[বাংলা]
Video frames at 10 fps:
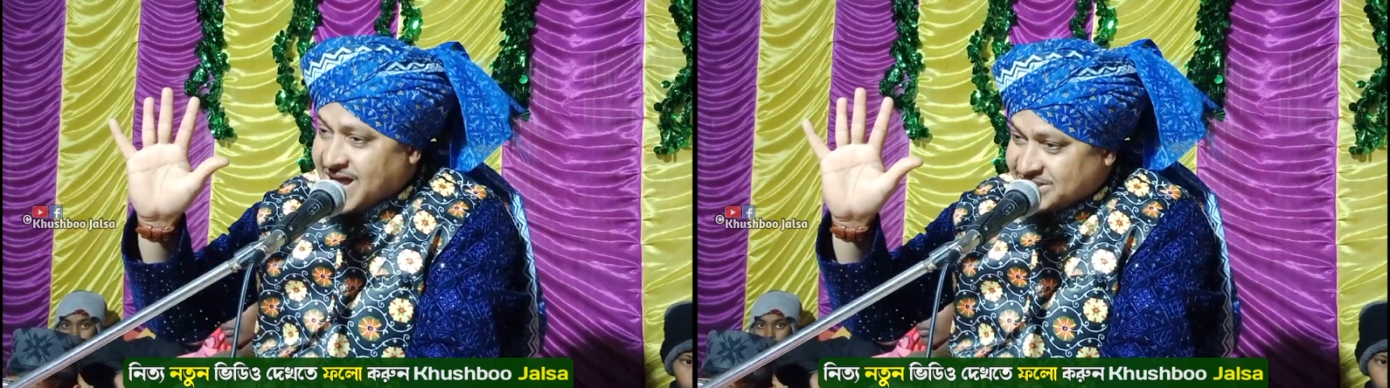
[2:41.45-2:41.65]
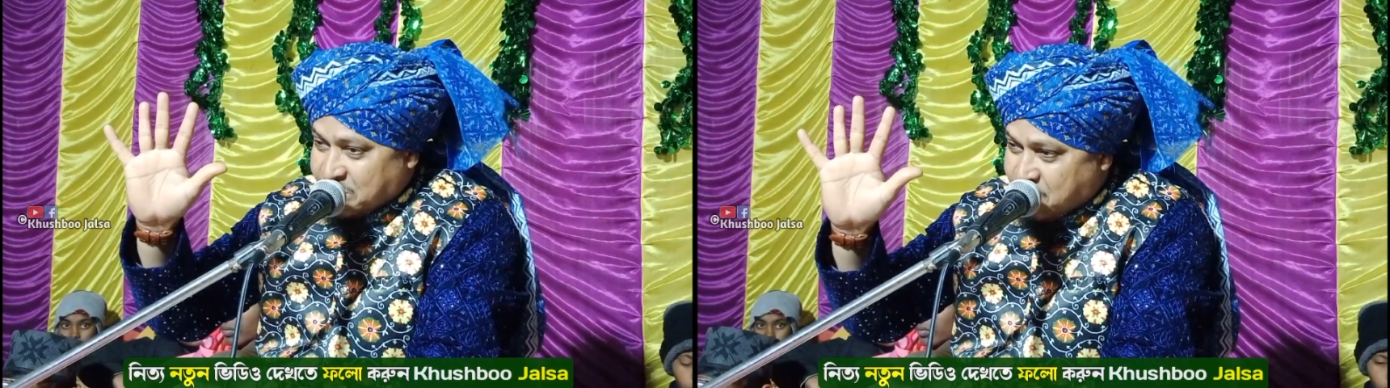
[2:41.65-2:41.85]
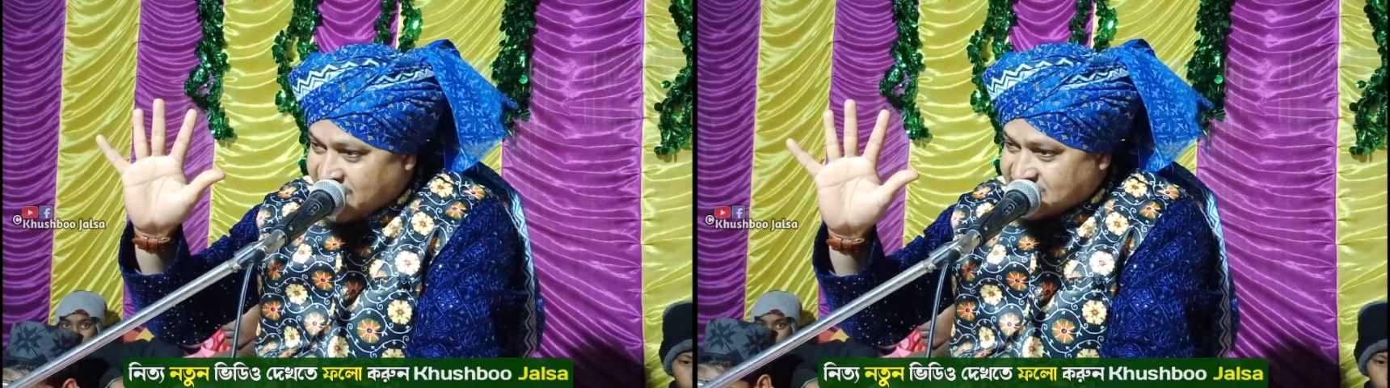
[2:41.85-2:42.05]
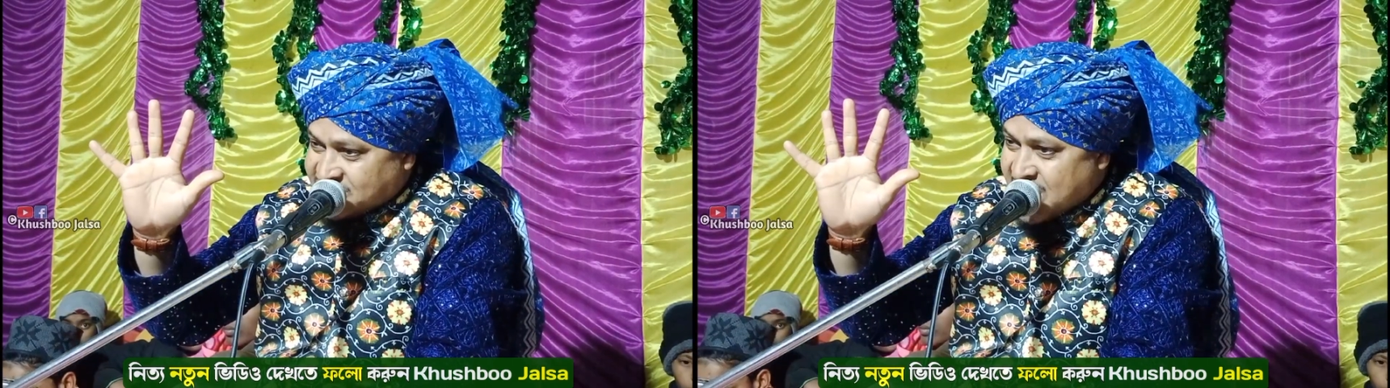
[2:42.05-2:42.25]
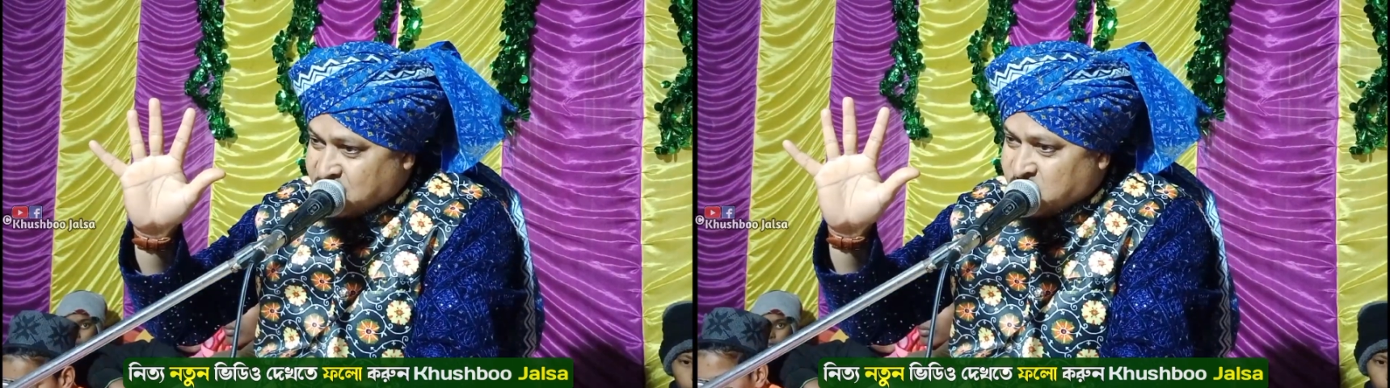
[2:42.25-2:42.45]
হাতের
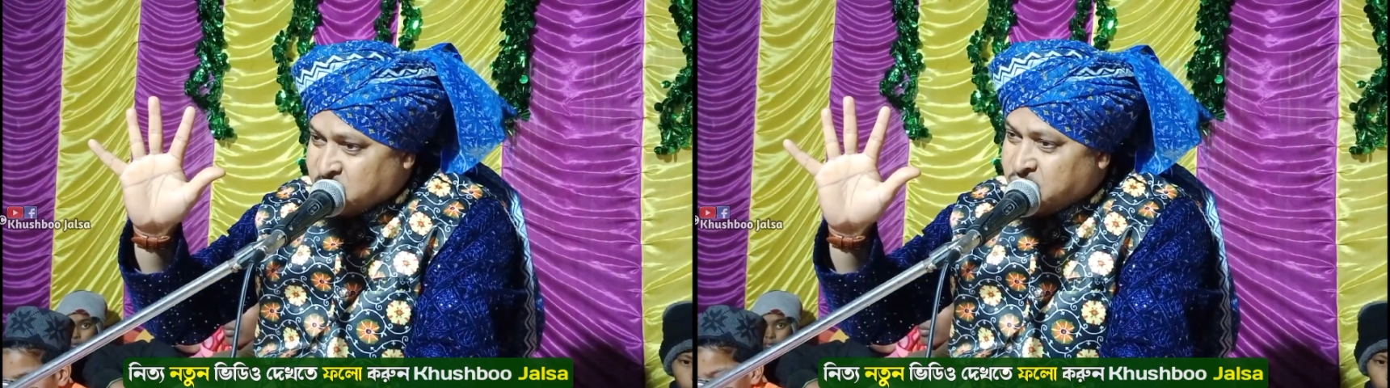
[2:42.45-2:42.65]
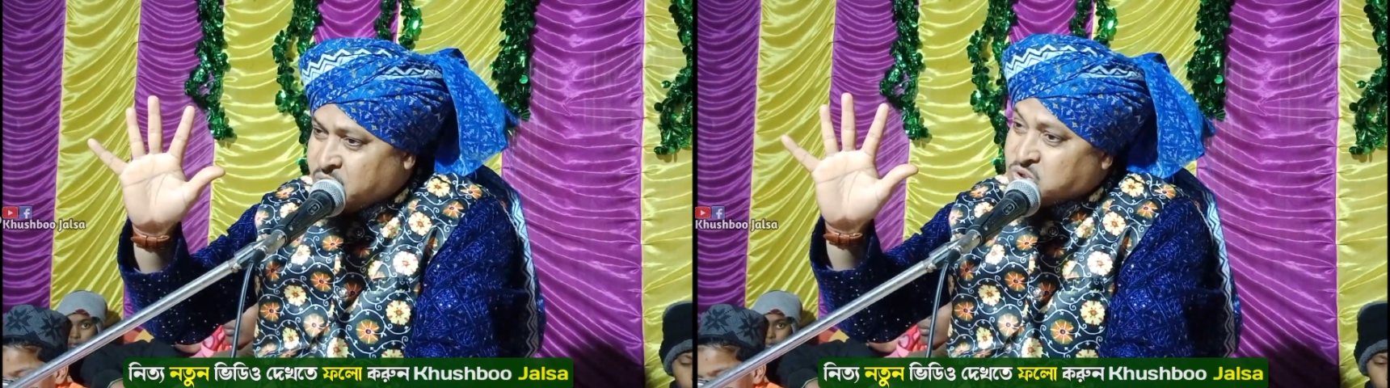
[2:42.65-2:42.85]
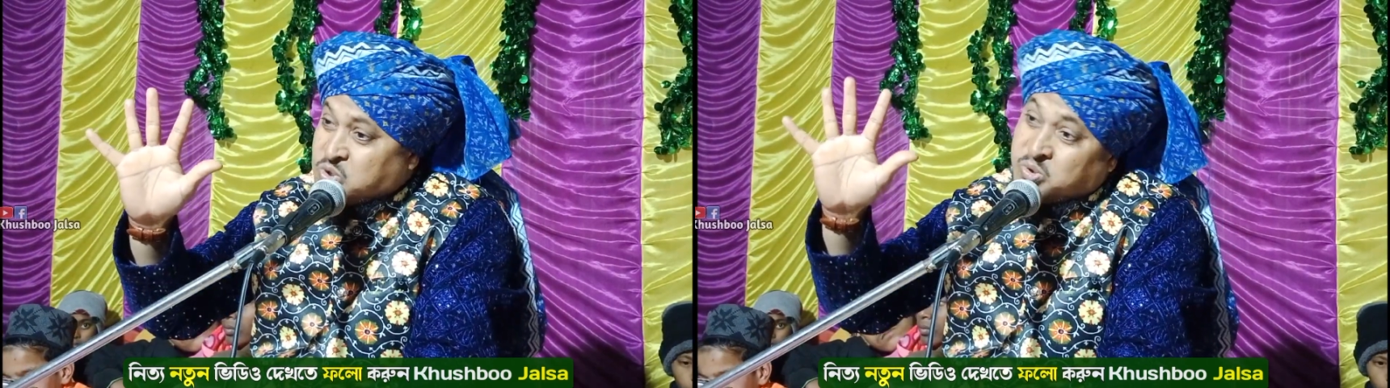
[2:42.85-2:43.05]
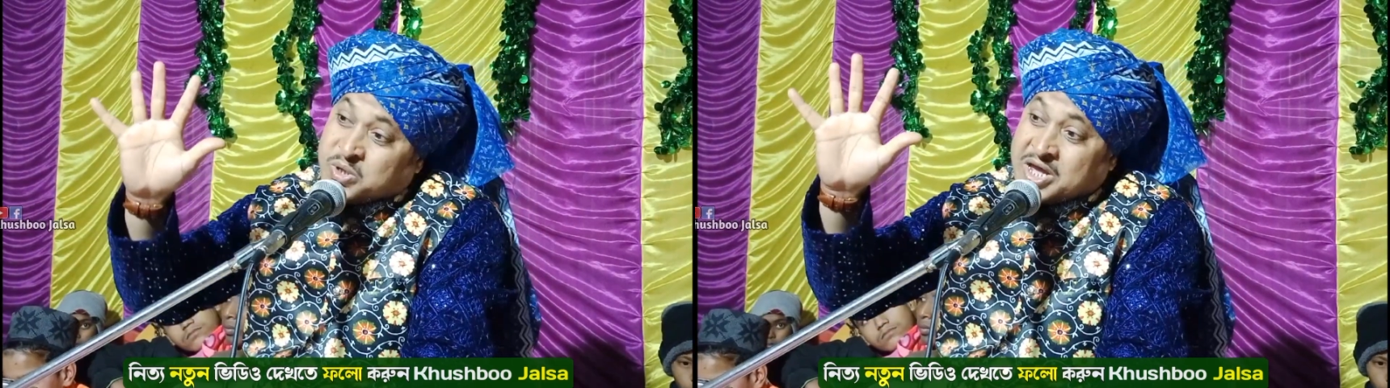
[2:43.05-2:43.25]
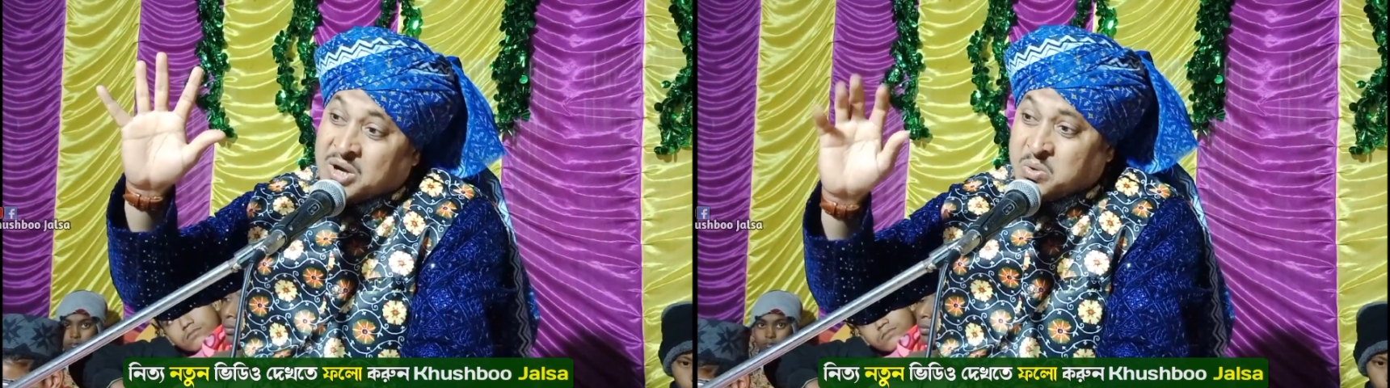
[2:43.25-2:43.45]
পাঁচটা আঙ্গুল বড় ছোট
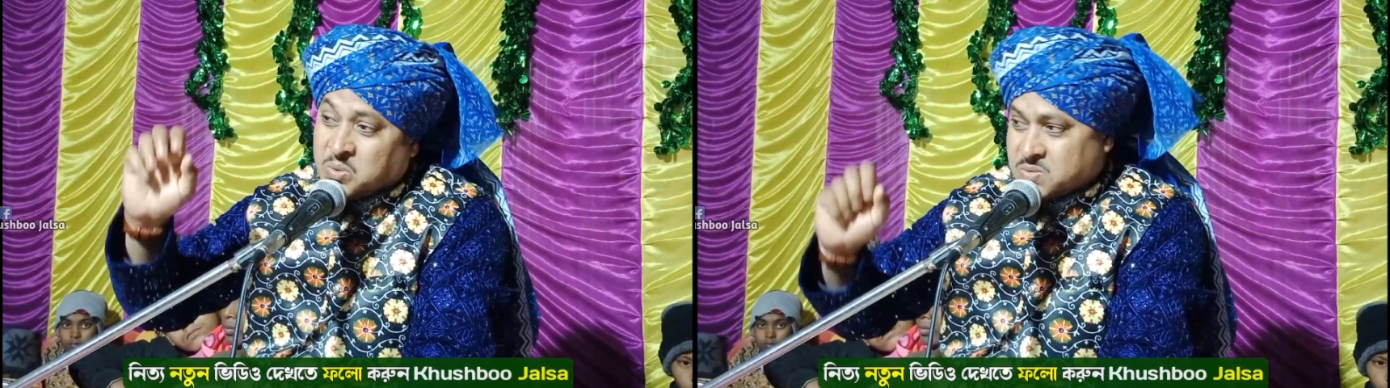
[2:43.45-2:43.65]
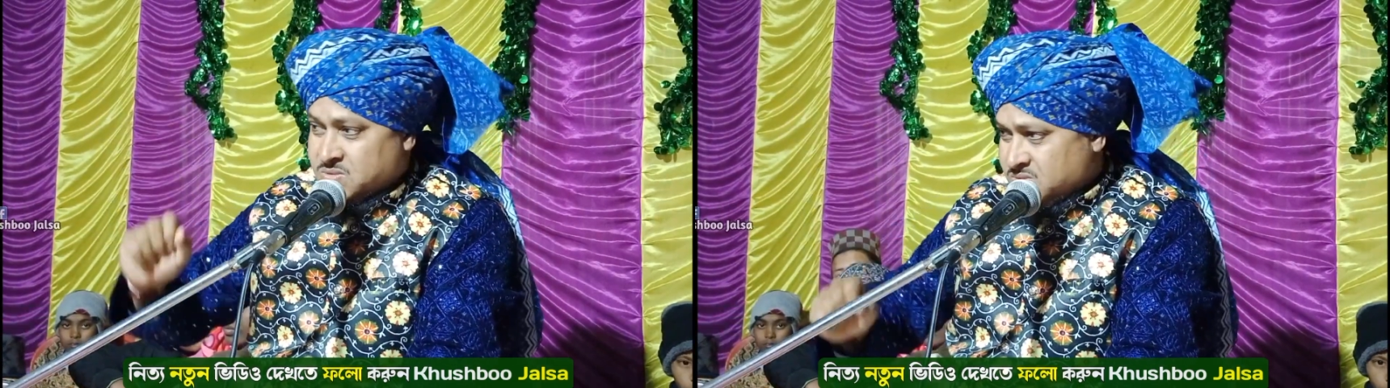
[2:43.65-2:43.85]
কেন